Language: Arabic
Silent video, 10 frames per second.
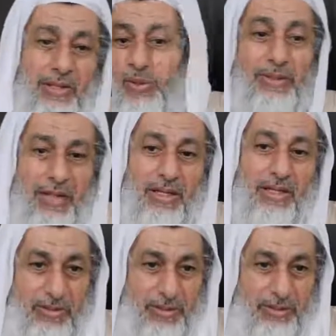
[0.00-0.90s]

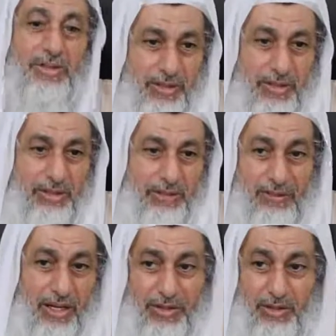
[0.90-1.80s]
كمسلمين
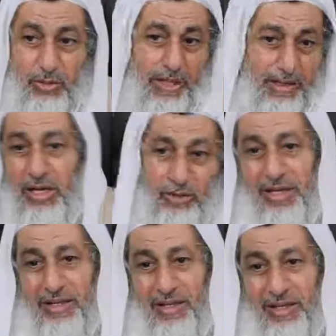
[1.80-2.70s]
عبيد لله
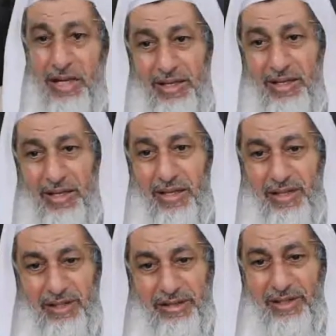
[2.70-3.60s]
لا
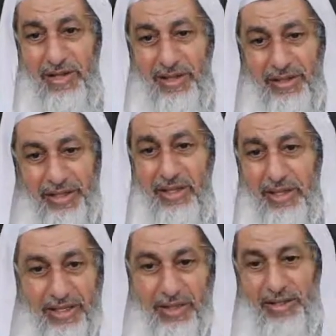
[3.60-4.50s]
نتحرك
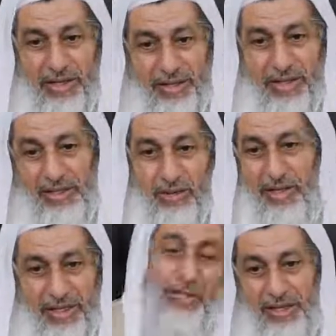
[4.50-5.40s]
إلا وفق مرضاة
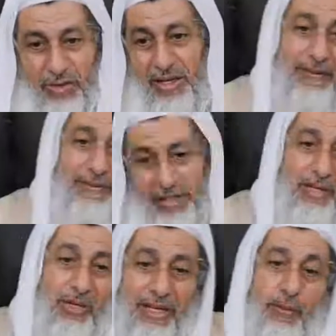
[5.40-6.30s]
الله
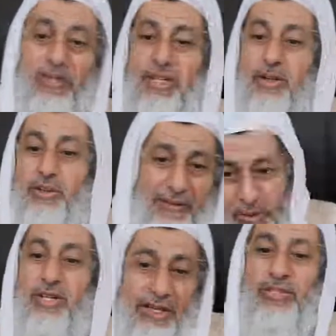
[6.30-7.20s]
والشيء
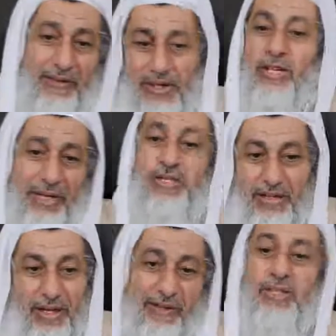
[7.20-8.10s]
بالشيء يذكر
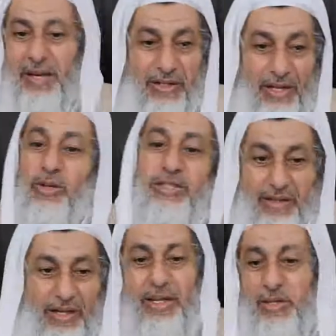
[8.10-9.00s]
العلمانيون
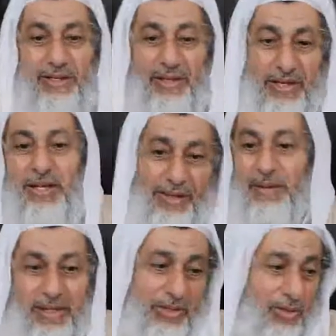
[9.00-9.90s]
أيضا
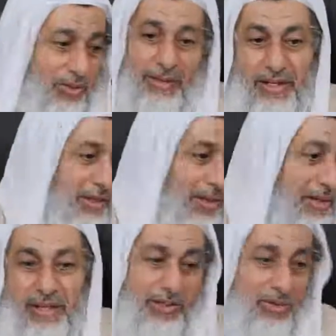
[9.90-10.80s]
العلمانيون
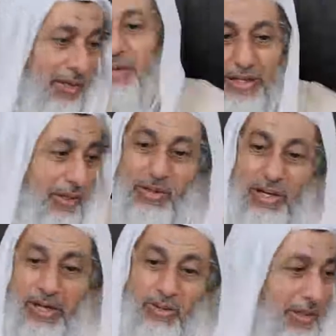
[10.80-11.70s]
ماذا يقول هؤلاء
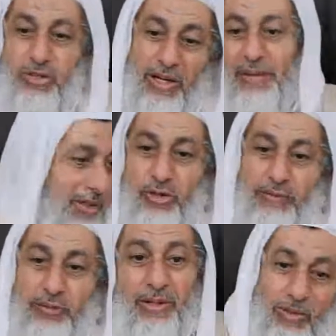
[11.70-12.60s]
الفجار من
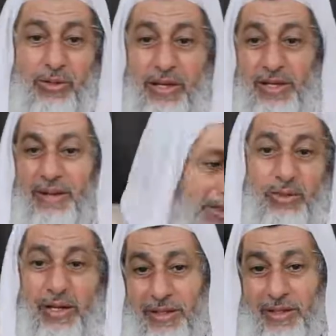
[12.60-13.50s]
العلمانيون أيضا
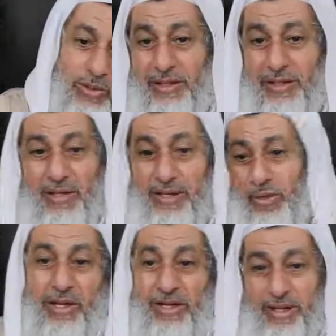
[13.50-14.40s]

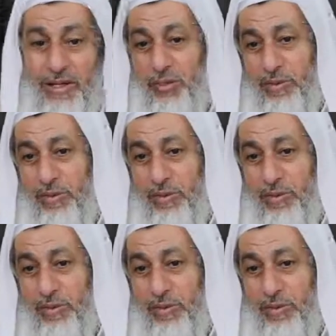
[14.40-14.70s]
يقولون